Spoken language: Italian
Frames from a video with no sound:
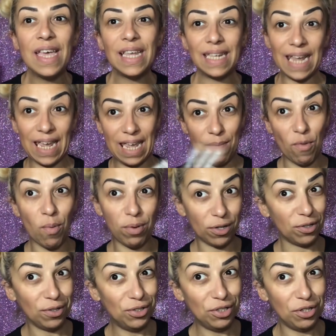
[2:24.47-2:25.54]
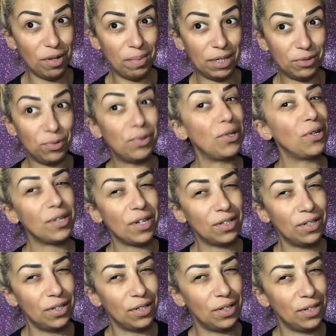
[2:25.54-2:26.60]
non è che mi porto un giro dappertutto, no
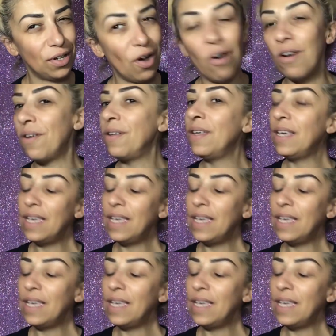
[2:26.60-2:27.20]
no no no